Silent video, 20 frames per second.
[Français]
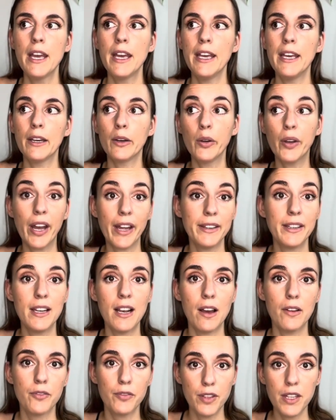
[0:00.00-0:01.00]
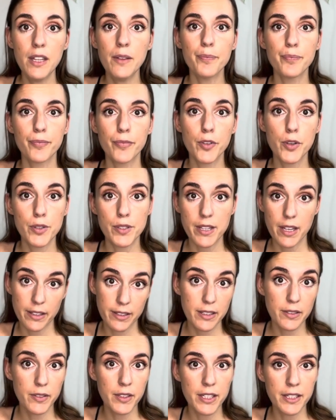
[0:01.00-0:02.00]
et regarder la vie de cette
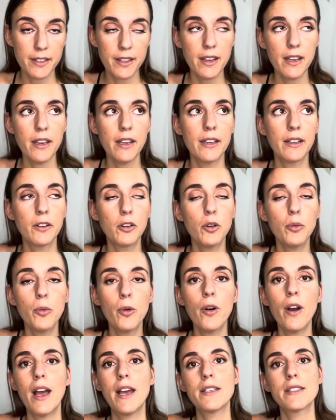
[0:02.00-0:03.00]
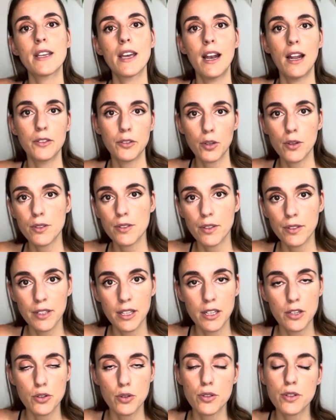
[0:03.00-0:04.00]
divinité et comment est-ce qu'elle a transcendé
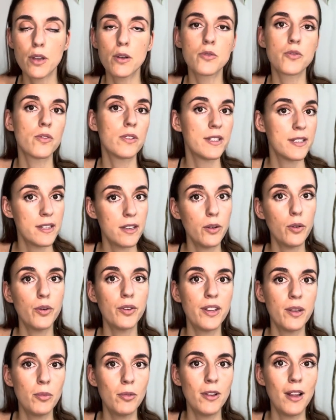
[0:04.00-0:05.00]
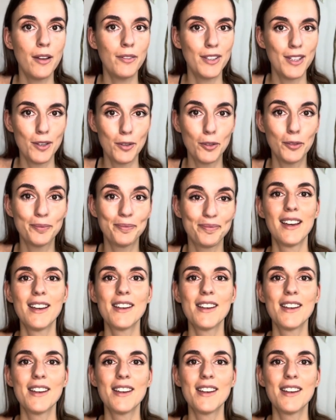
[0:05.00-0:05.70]
les choses, comme je vous le disais au début de la vidéo.